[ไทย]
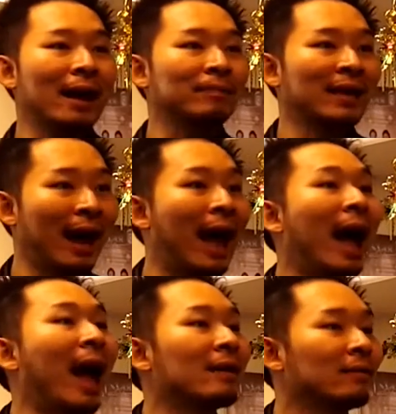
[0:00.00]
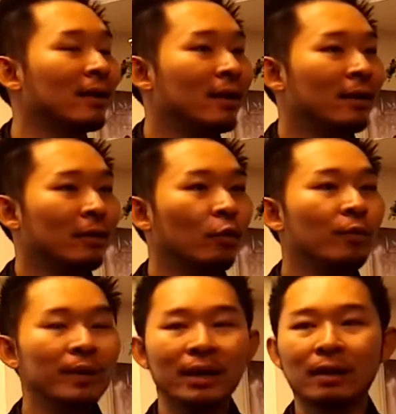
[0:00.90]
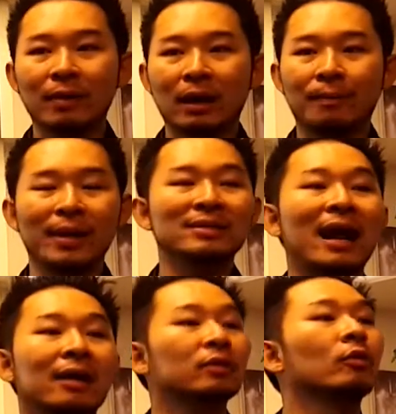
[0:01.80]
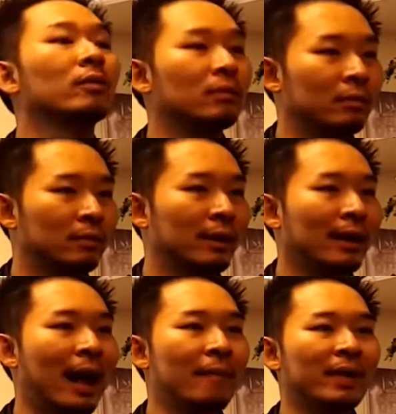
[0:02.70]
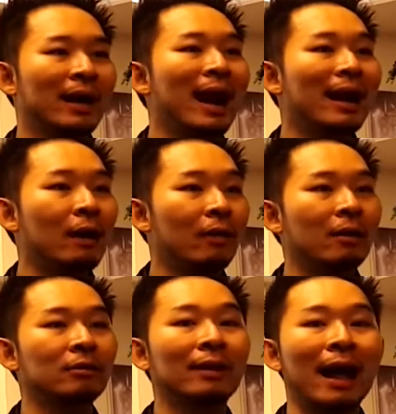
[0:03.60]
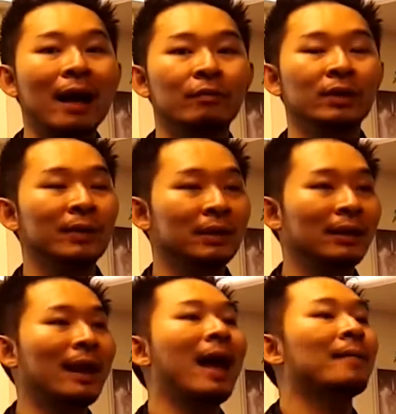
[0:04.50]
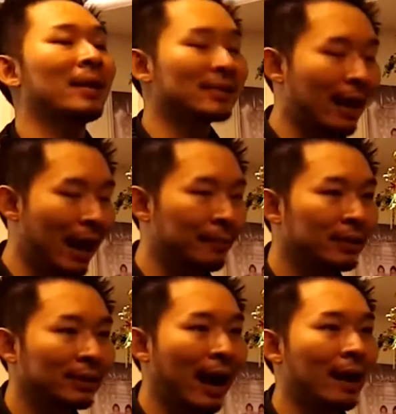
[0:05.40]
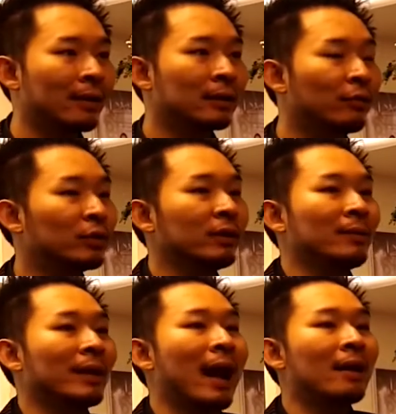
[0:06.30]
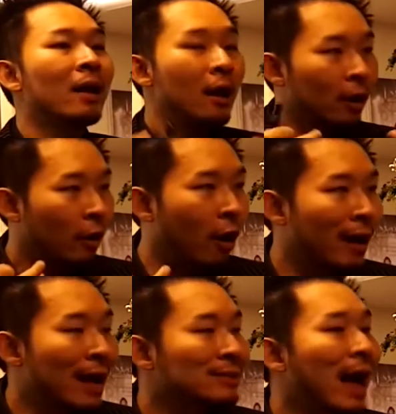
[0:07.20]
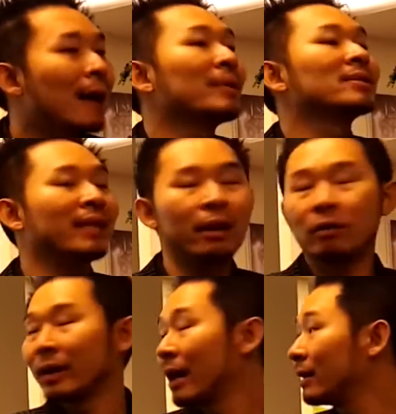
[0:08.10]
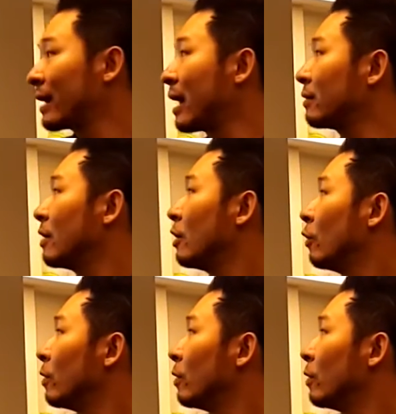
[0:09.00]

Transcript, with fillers: รให้กับทหารอูมิก็เหมือนกับเป็นสารกระตุ้นนะครับดังนั้นร่างกายคนเราต้องการวิตามินเกลือแร่เป็นสารอาหารพื้นฐานคือวัตถุดิบในการก่อร่างสร้างเป็นเซลล์เนี่ยดังนั้น